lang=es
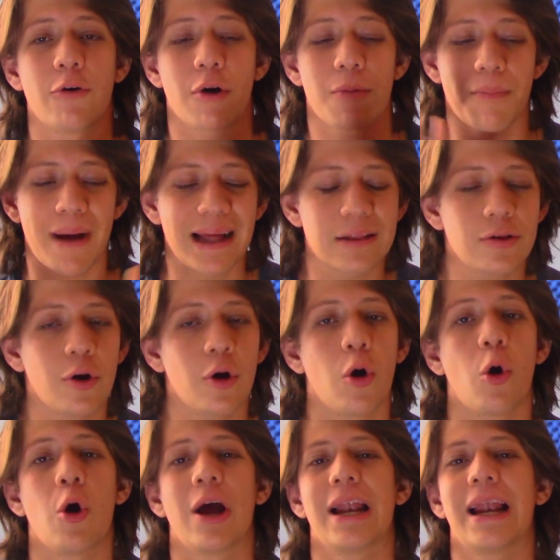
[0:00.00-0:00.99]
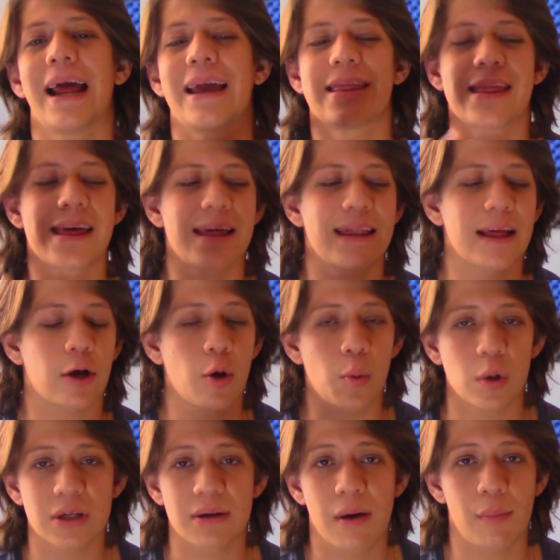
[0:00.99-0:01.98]
formato o la idea de
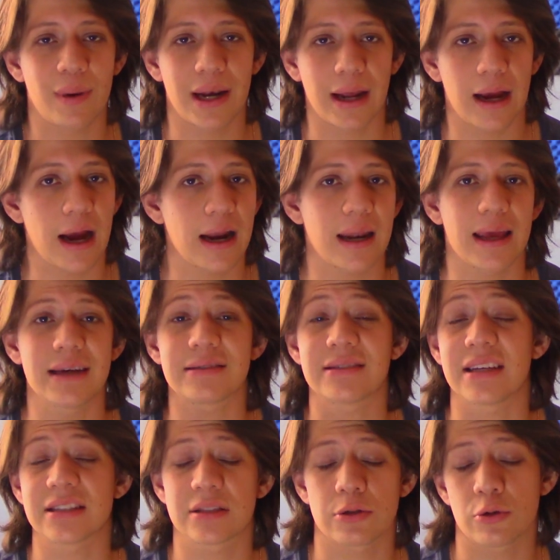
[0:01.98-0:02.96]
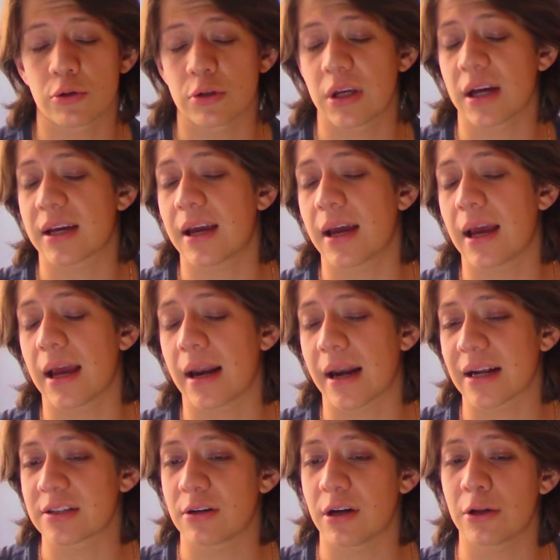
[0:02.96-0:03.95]
cómo se va a manejar es esto. Ya que
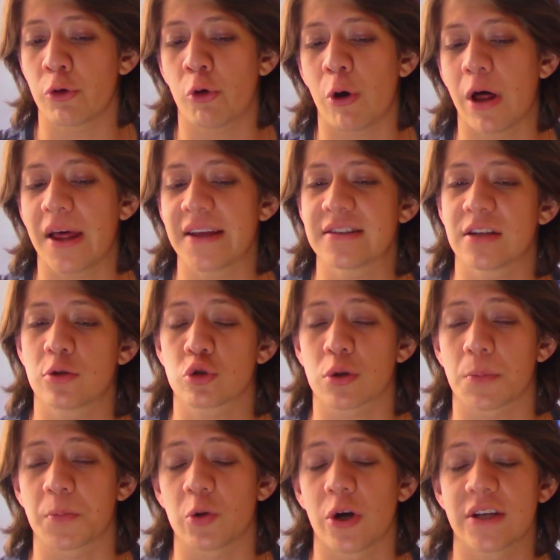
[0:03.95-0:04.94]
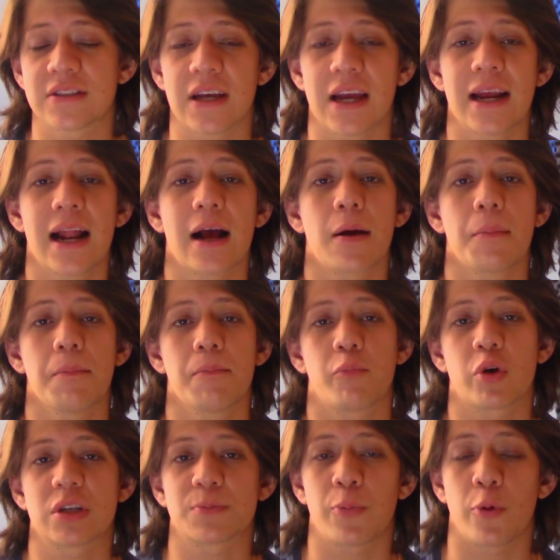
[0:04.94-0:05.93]
reaccionando a jugadas de suscriptores era
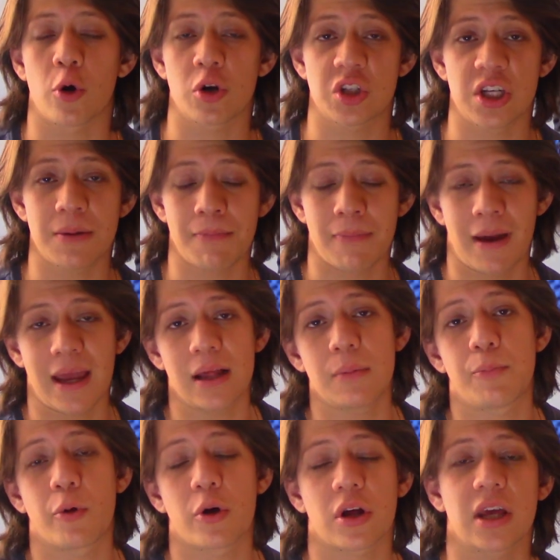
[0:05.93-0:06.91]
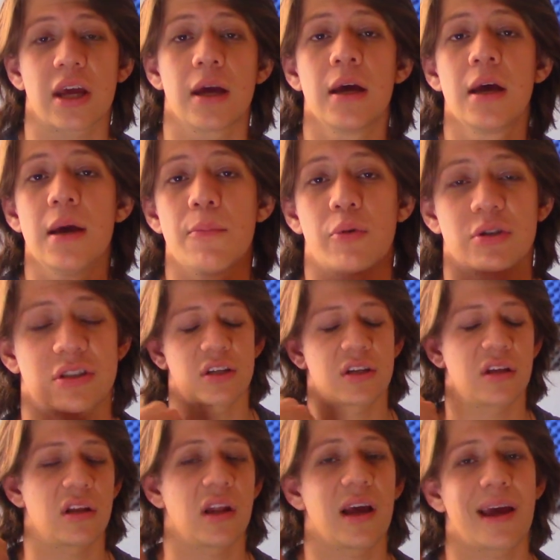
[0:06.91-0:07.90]
pues por Gmail, porque pues
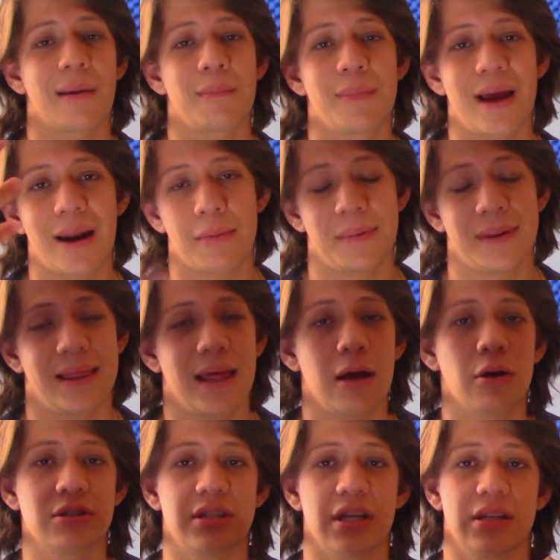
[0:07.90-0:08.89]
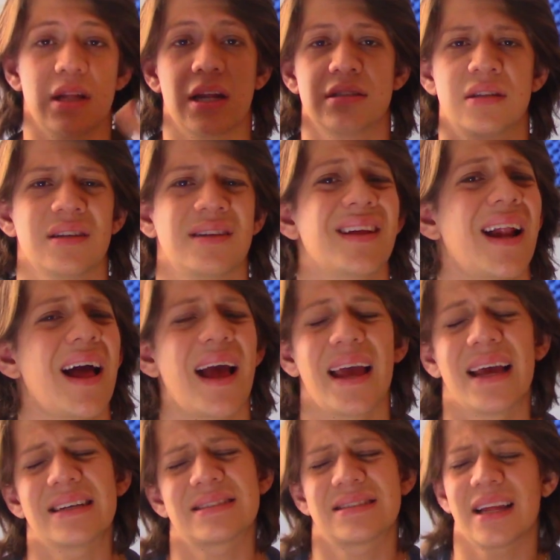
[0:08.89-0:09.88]
tenía que enviar video, etcétera, etcétera.
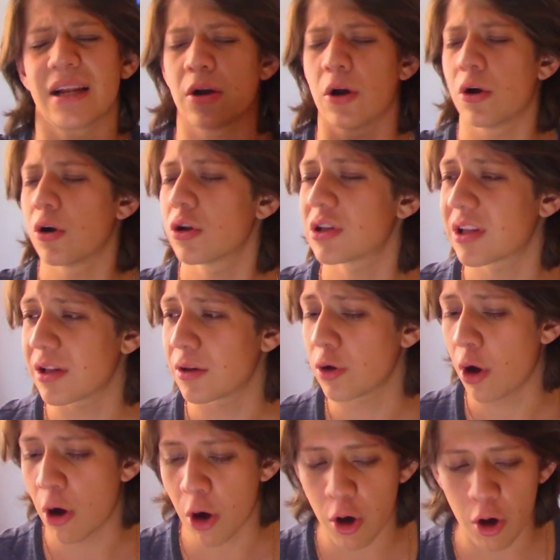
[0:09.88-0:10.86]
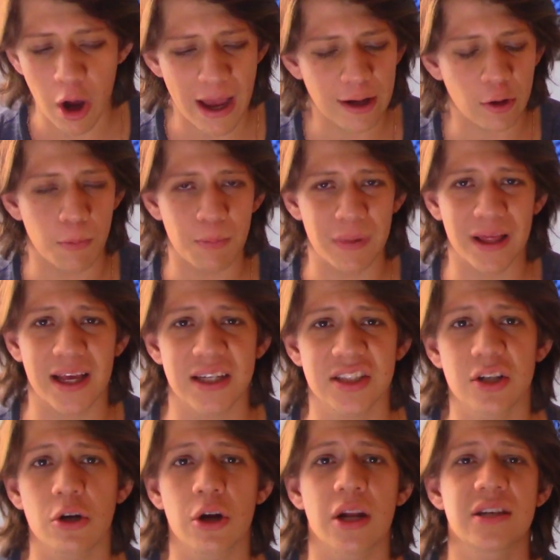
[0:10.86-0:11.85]
Este no, no, no hay
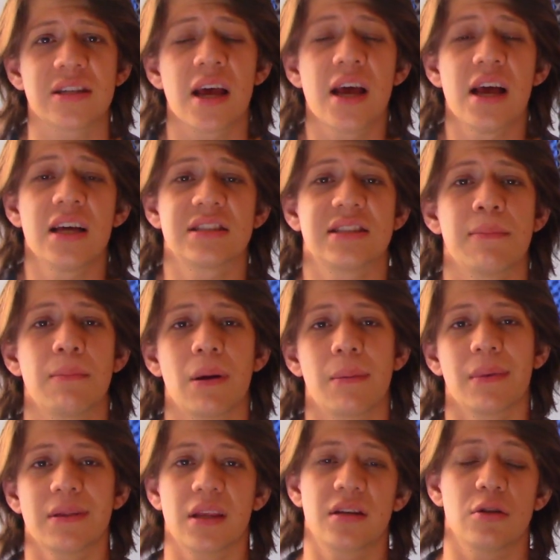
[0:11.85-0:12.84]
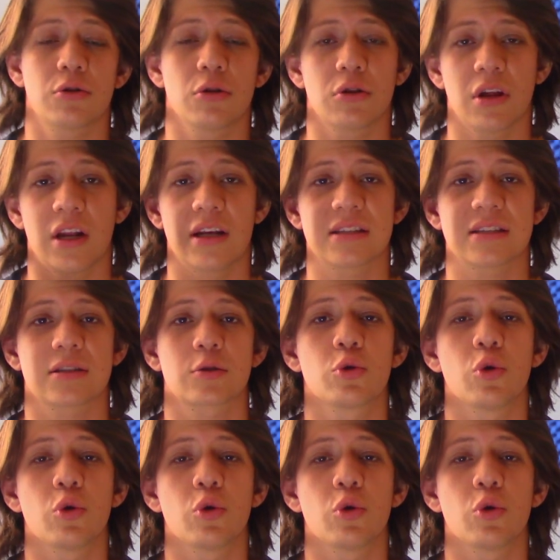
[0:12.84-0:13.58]
complicaciones. Simplemente si tú tienes